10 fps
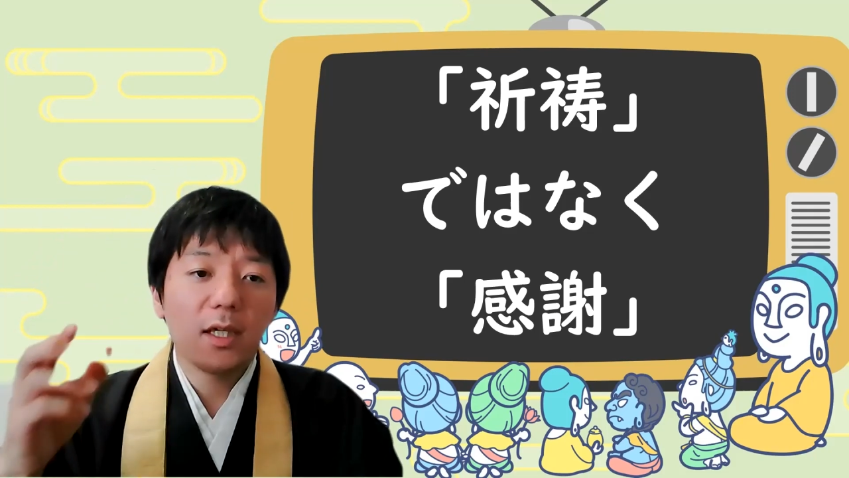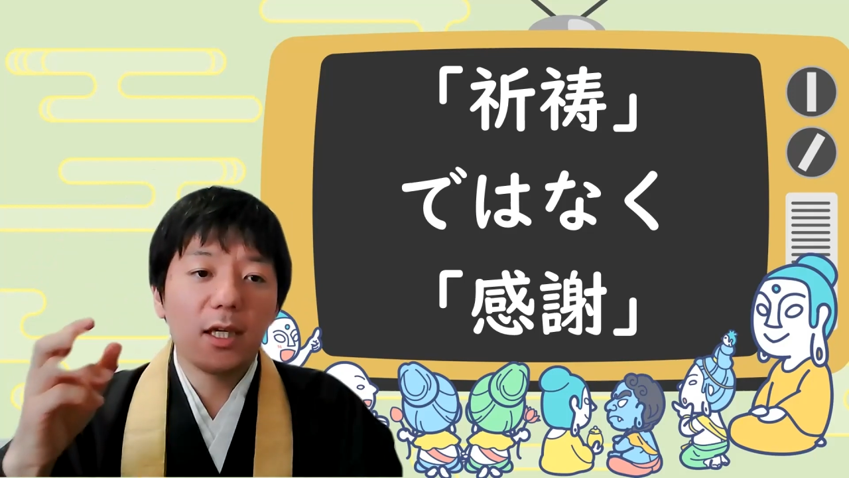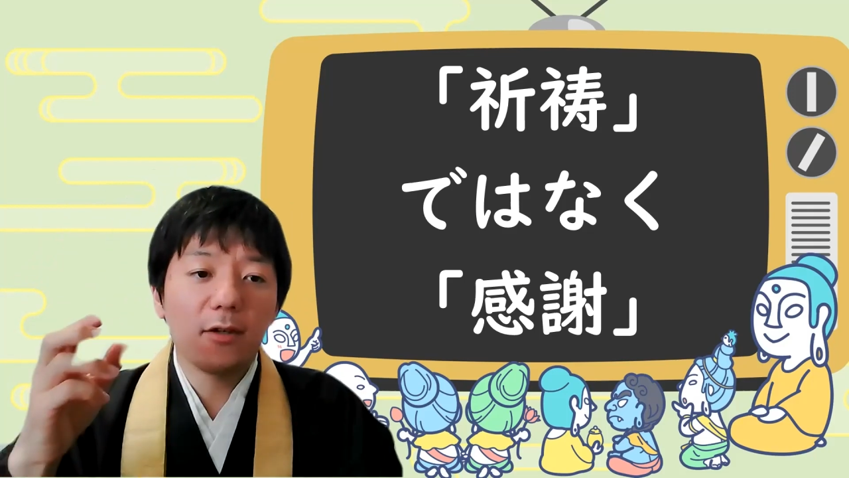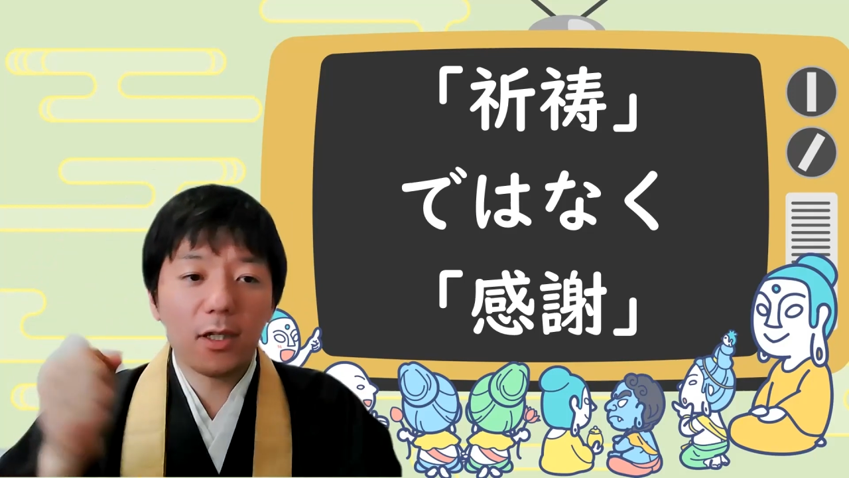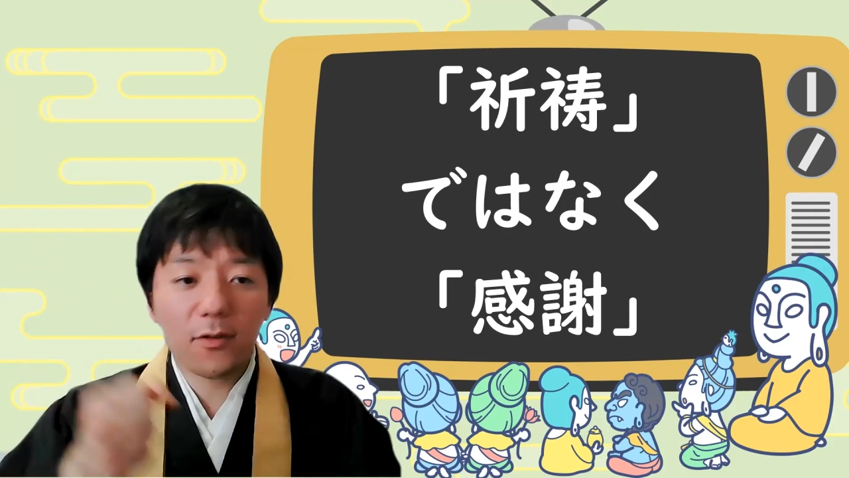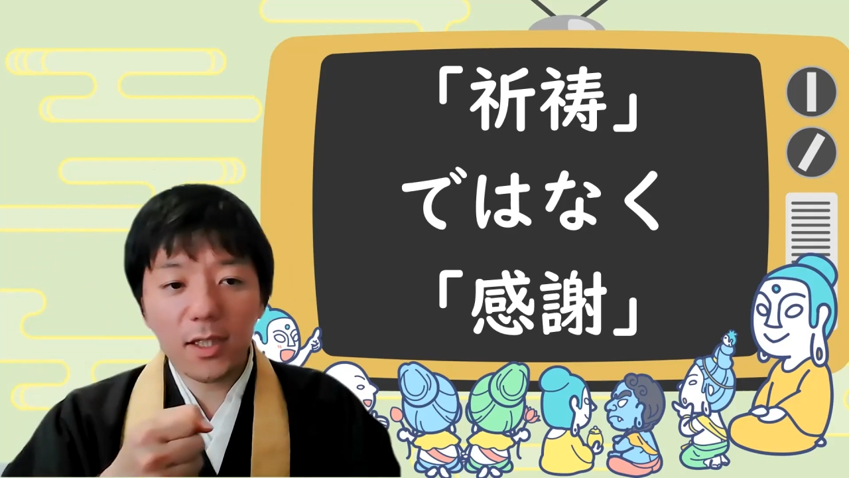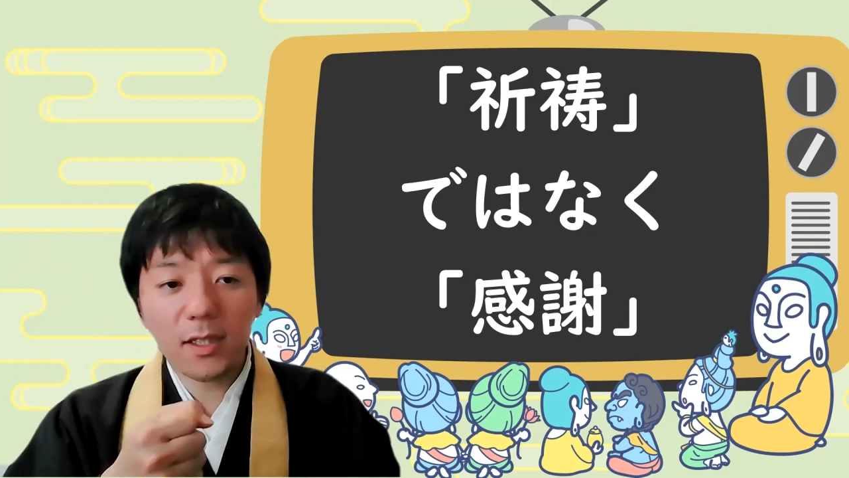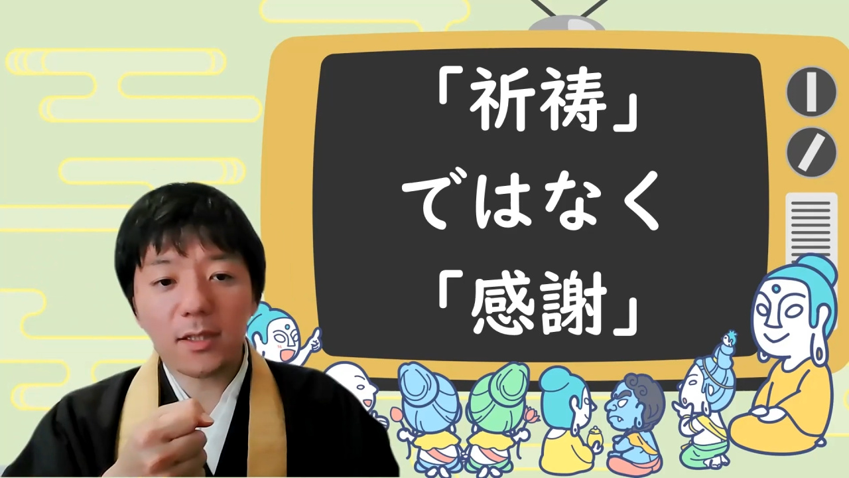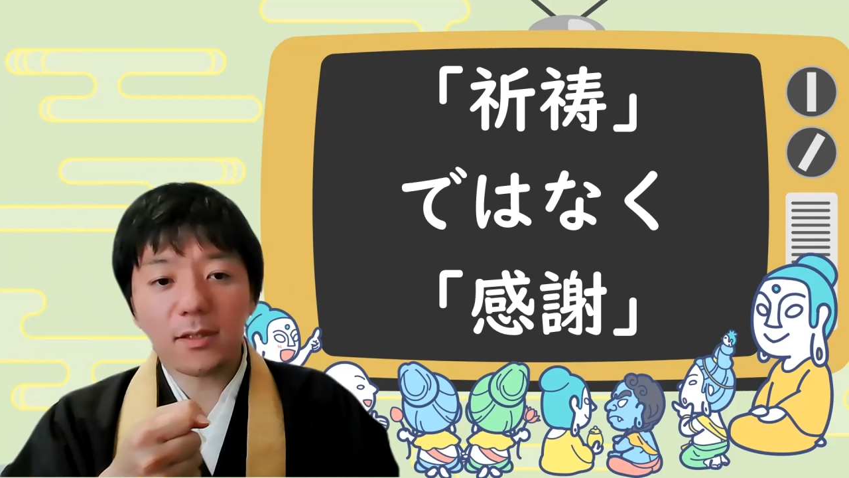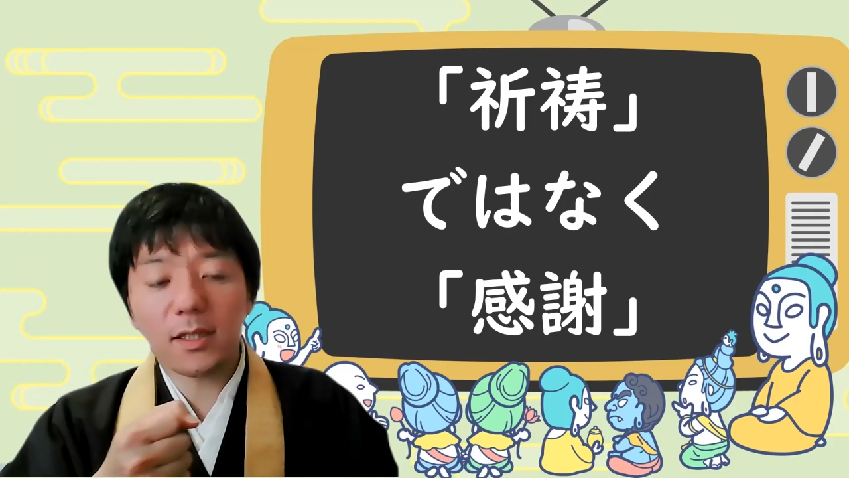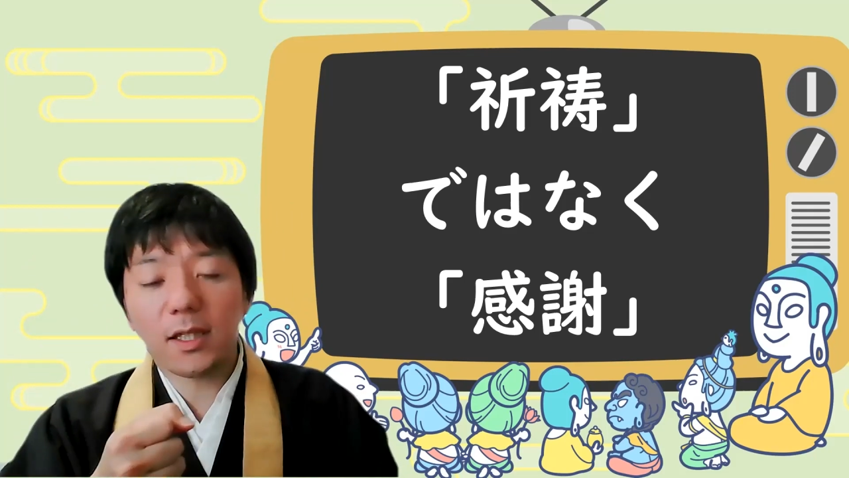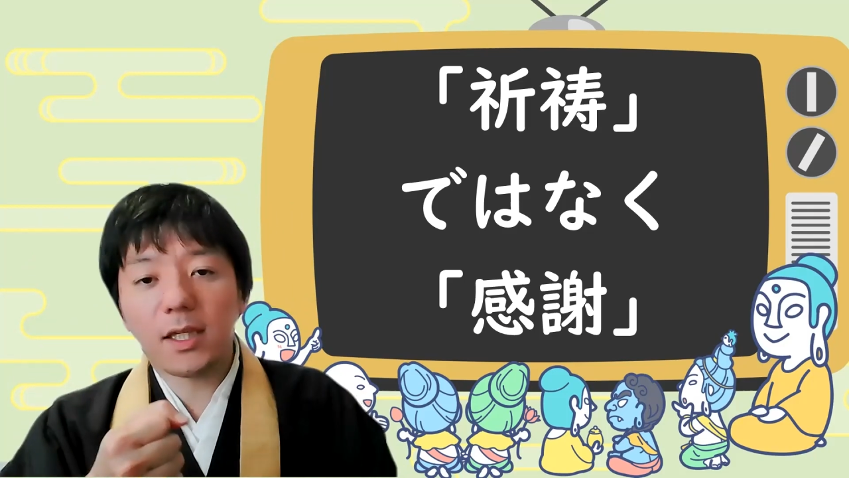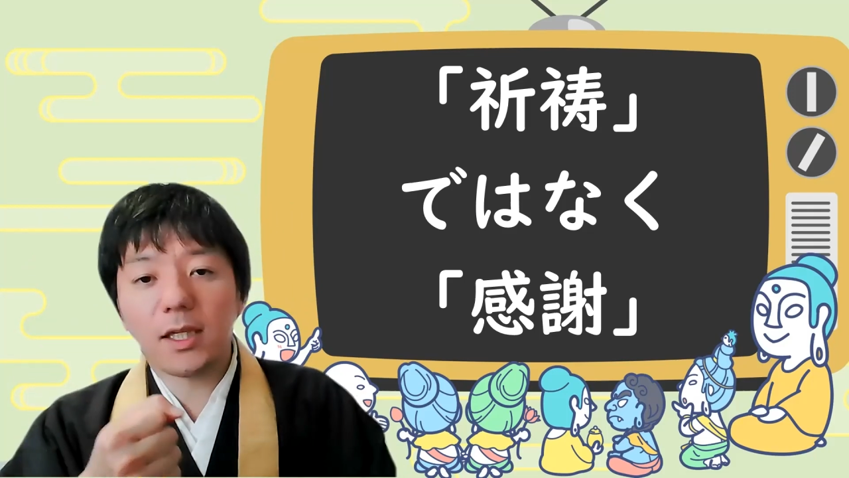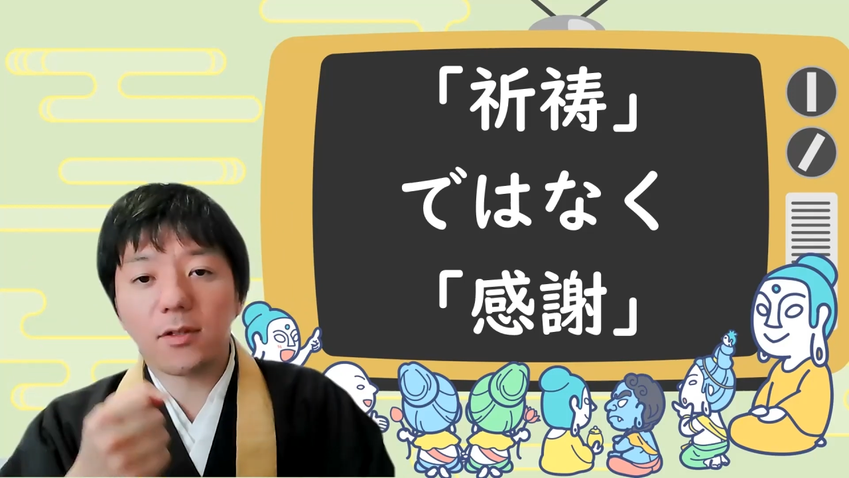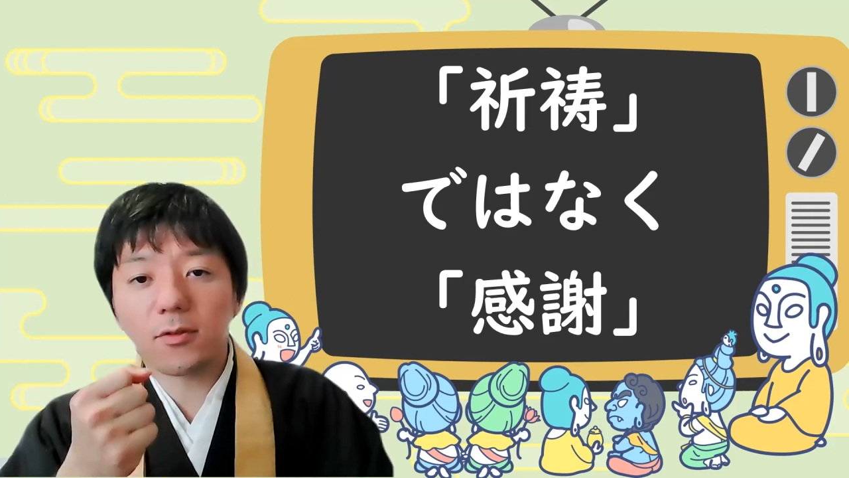えー、我々がですね、えー、